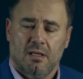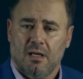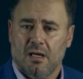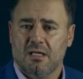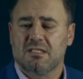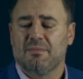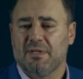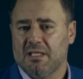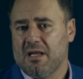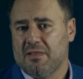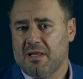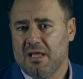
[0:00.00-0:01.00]
انقسمت
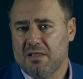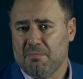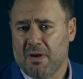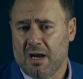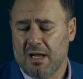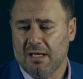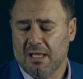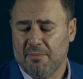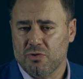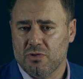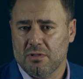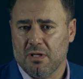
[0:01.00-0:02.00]
إلى ثلاث مراحل
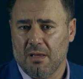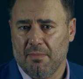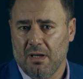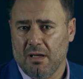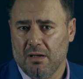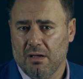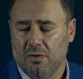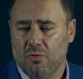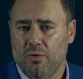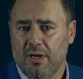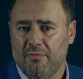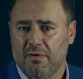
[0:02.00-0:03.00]
كما كما
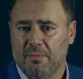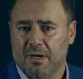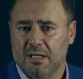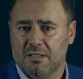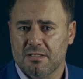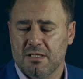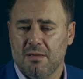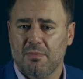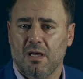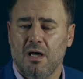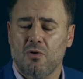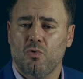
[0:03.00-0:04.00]
قلنا في المرات السابقة،